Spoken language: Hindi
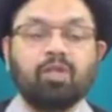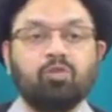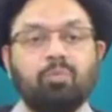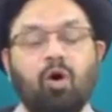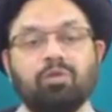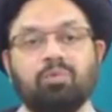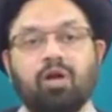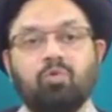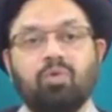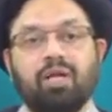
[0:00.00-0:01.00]
तो बहुत
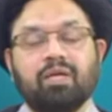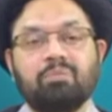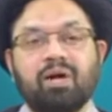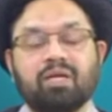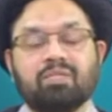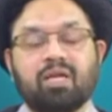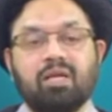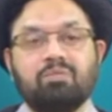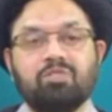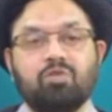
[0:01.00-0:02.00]
बुरा हुआ लेकिन
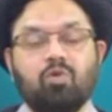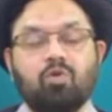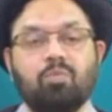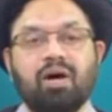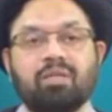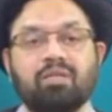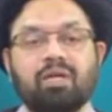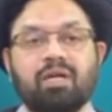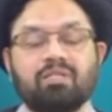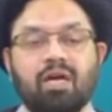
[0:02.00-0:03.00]
पाकिस्तान में शीयों को मार
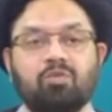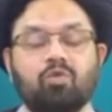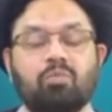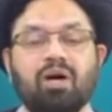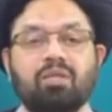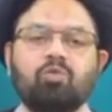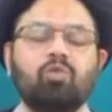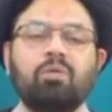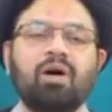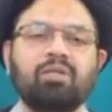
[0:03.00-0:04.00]
दिया ईसाइयों को मार दिया
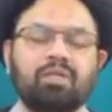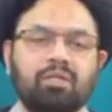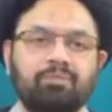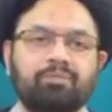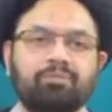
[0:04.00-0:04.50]
कोई बात नहीं